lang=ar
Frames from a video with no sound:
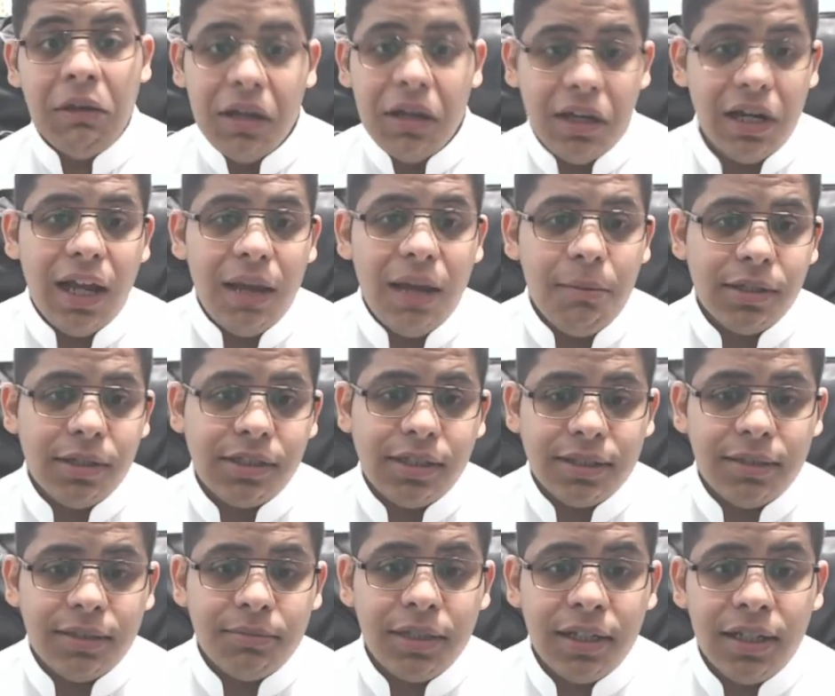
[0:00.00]
الى الان ما
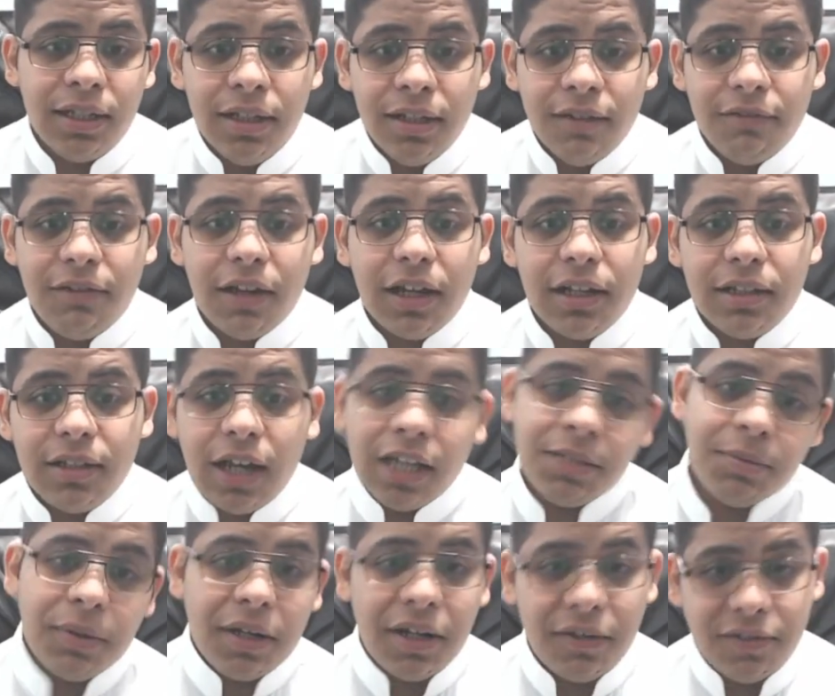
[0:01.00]
استخدمته فقلت
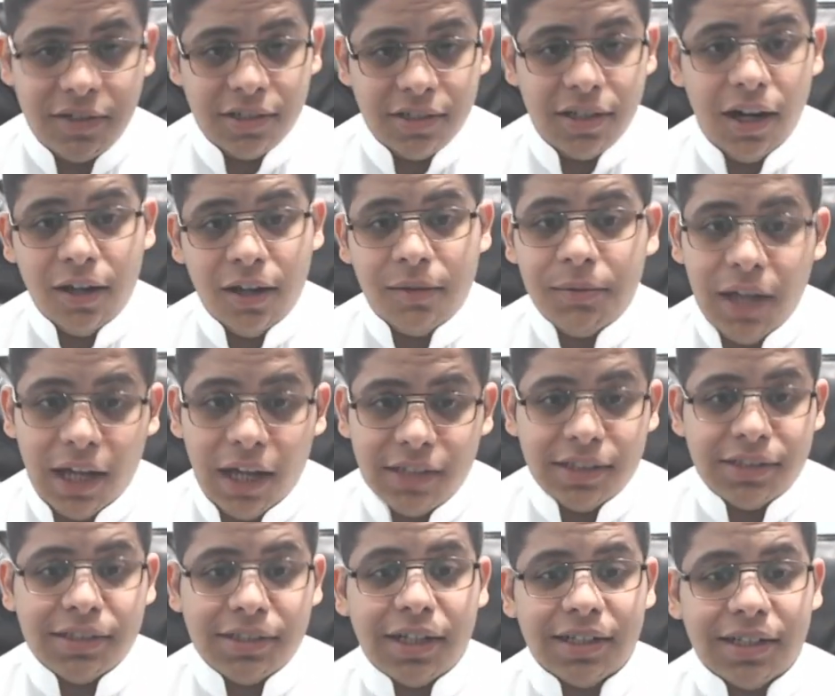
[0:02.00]
اجبر نفسي اشرح لكم اياه عشان
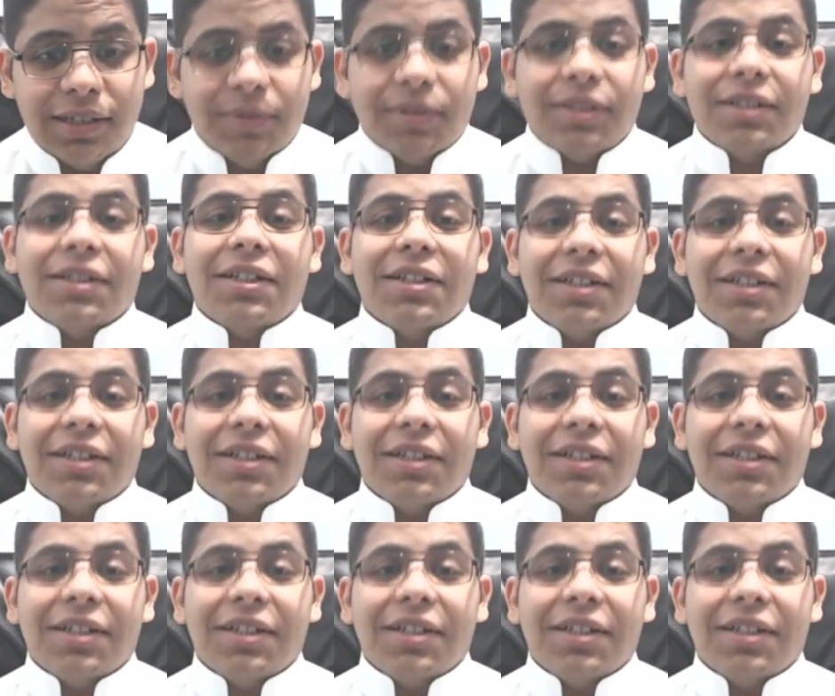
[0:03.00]
استخدمه